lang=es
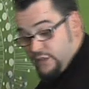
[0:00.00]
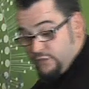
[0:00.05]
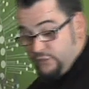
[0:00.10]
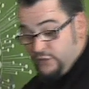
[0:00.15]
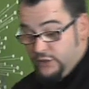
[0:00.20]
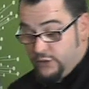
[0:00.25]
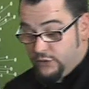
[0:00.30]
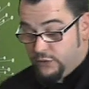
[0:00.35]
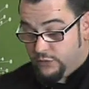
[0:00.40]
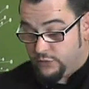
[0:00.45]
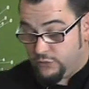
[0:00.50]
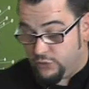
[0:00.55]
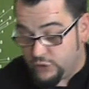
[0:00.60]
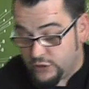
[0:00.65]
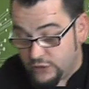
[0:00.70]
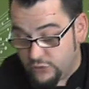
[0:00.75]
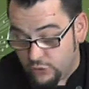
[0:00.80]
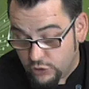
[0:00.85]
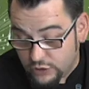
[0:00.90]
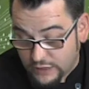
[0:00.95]
más fino,
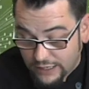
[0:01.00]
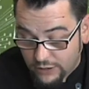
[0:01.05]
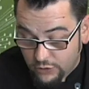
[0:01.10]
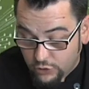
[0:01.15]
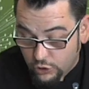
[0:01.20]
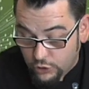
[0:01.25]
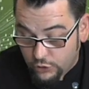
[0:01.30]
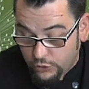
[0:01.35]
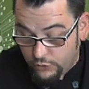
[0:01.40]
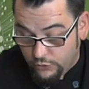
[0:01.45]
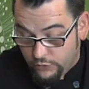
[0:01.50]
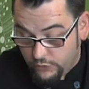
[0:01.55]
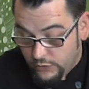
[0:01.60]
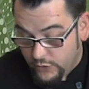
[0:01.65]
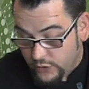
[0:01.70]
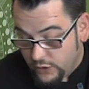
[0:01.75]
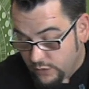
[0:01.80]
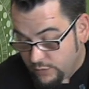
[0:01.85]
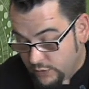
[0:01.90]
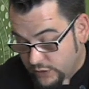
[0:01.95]
no, tan gordo,
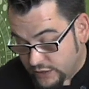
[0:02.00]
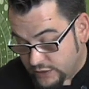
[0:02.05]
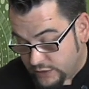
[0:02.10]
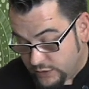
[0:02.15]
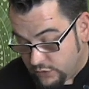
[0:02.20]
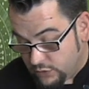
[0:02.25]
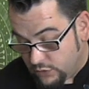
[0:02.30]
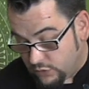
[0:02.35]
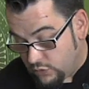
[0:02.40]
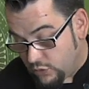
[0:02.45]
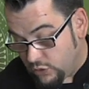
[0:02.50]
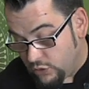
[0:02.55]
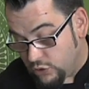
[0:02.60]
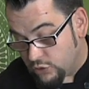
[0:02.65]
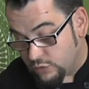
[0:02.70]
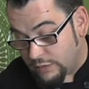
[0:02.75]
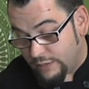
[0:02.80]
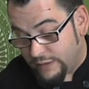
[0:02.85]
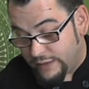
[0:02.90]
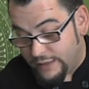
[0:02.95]
porque si no, luego
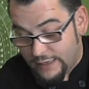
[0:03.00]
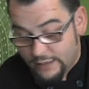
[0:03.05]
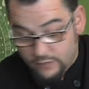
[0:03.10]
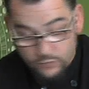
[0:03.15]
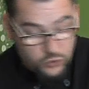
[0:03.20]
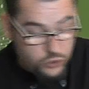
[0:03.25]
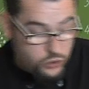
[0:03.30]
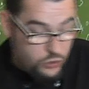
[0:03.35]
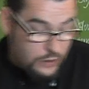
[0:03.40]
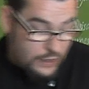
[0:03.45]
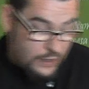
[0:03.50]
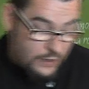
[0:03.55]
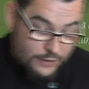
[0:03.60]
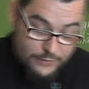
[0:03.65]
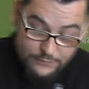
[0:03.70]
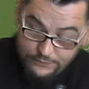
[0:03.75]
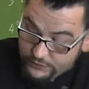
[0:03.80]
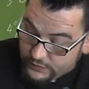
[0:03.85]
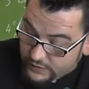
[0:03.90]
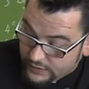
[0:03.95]
nos va a bailar mucho
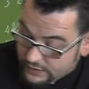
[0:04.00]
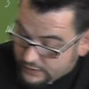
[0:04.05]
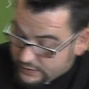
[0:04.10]
la,